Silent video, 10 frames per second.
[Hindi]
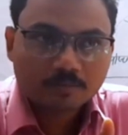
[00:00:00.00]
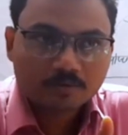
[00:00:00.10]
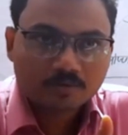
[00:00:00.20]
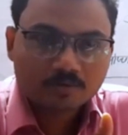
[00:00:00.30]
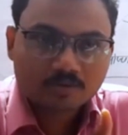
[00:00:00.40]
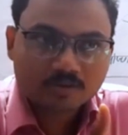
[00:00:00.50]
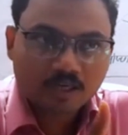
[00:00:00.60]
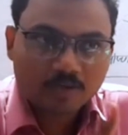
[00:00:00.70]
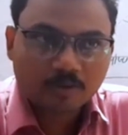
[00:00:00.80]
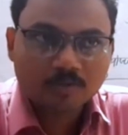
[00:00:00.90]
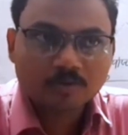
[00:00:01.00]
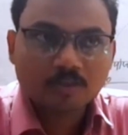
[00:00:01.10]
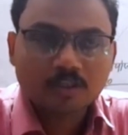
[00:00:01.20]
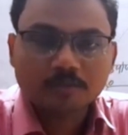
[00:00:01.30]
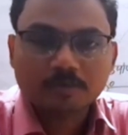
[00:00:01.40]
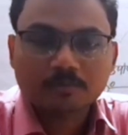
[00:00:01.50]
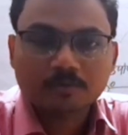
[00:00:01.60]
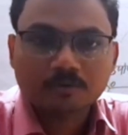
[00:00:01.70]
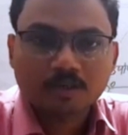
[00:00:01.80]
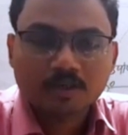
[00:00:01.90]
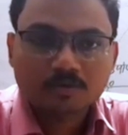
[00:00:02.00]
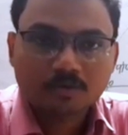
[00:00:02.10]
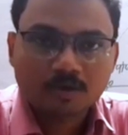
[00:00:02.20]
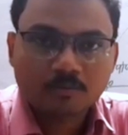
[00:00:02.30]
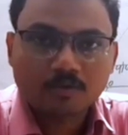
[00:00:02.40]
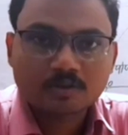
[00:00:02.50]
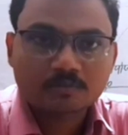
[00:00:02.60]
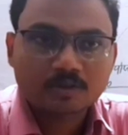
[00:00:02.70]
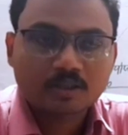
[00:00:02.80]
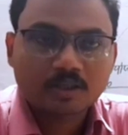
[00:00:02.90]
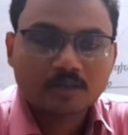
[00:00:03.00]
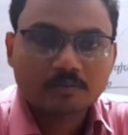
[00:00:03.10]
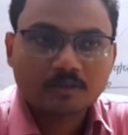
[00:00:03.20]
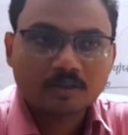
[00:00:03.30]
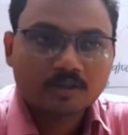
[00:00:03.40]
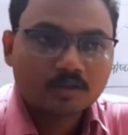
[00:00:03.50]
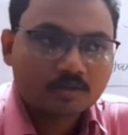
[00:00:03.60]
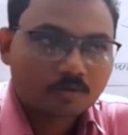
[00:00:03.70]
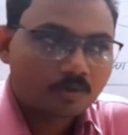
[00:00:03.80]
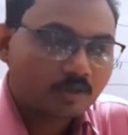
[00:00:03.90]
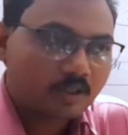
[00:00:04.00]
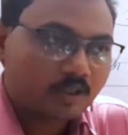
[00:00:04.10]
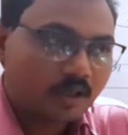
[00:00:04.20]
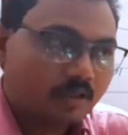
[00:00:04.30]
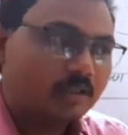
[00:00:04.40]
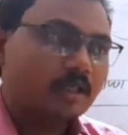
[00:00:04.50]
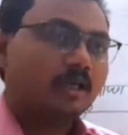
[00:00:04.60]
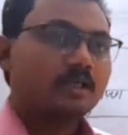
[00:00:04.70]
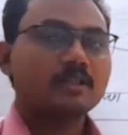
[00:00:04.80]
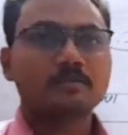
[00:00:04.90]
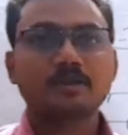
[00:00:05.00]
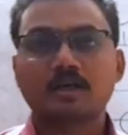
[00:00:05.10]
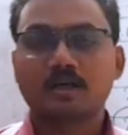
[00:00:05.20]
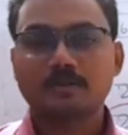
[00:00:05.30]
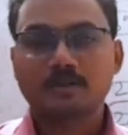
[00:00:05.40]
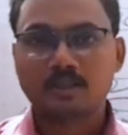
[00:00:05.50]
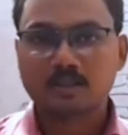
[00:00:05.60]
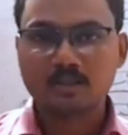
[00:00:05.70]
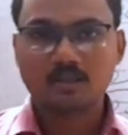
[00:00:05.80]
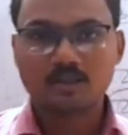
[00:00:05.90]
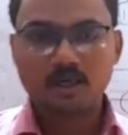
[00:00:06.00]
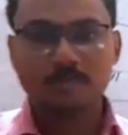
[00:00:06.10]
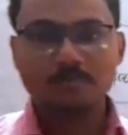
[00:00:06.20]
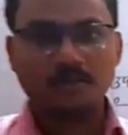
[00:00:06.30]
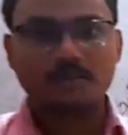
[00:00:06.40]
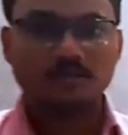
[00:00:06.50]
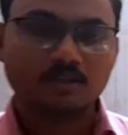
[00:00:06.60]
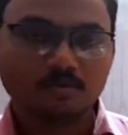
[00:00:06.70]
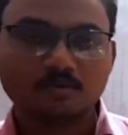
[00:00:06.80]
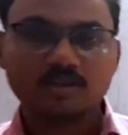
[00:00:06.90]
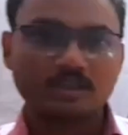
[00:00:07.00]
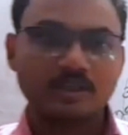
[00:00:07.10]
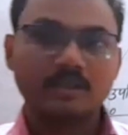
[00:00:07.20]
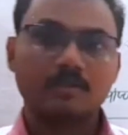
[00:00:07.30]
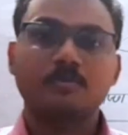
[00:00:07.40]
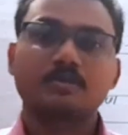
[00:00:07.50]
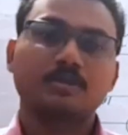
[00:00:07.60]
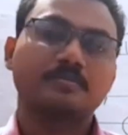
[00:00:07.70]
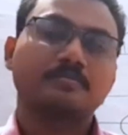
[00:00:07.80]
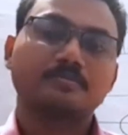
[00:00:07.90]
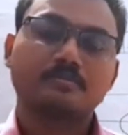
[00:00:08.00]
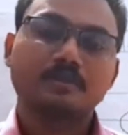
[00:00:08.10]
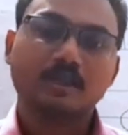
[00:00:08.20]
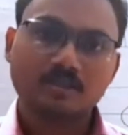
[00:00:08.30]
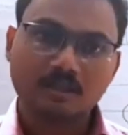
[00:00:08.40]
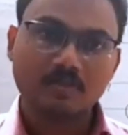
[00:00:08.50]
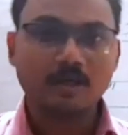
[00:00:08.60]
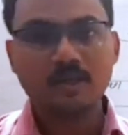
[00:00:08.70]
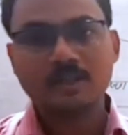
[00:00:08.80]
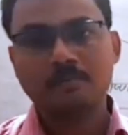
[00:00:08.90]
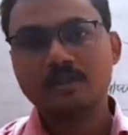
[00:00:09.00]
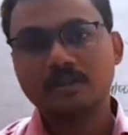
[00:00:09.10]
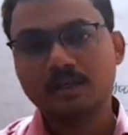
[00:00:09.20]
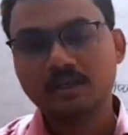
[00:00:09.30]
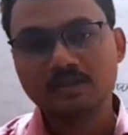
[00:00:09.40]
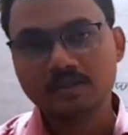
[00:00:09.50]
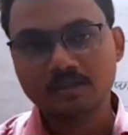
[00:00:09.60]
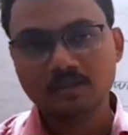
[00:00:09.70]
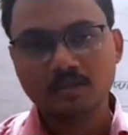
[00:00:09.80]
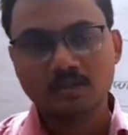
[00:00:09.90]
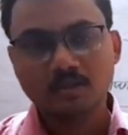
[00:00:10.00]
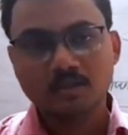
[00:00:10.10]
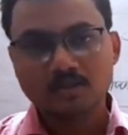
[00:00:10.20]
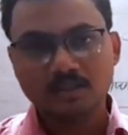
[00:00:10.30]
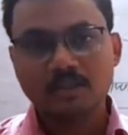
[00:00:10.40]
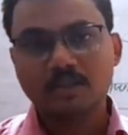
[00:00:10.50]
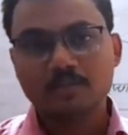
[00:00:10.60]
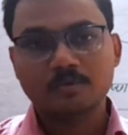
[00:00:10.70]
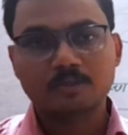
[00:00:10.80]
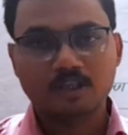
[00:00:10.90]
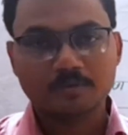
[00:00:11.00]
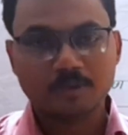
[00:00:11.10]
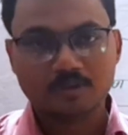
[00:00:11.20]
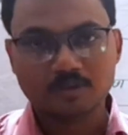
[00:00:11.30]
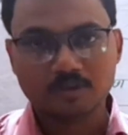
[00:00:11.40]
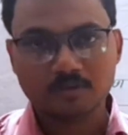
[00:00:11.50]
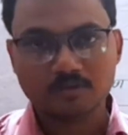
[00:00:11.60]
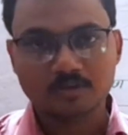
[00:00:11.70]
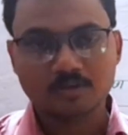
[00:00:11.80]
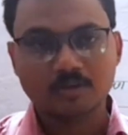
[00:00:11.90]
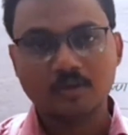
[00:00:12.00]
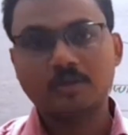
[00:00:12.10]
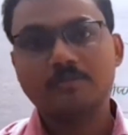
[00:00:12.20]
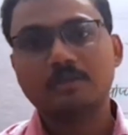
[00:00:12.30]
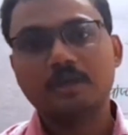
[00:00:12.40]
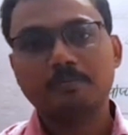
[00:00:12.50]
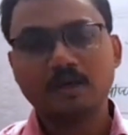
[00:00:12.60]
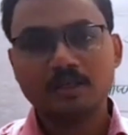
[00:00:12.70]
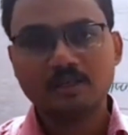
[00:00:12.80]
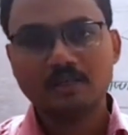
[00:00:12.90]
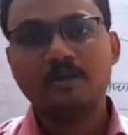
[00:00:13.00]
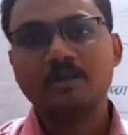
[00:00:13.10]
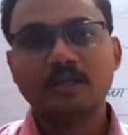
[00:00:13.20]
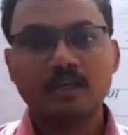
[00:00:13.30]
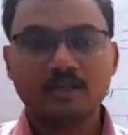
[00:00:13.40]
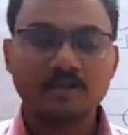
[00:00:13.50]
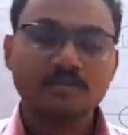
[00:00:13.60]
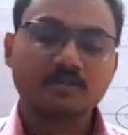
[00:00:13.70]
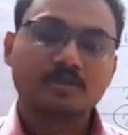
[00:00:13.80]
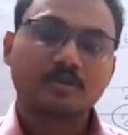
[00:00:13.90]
जब साल भर सूर्यातप प्राप्त होगा सूर्य लंबोत चमकेगा यहाँ पे तो होगा क्या कि यहाँ की जमीन अपेक्षाकृत आसपास के क्षेत्रों से ज़्यादा गर्म होगी स्थल भाग या महासागरीय क्षेत्र ज़्यादा गर्म होंगे आसपास के क्षेत्रों से और जब तापमान इनका बढ़ जाएगा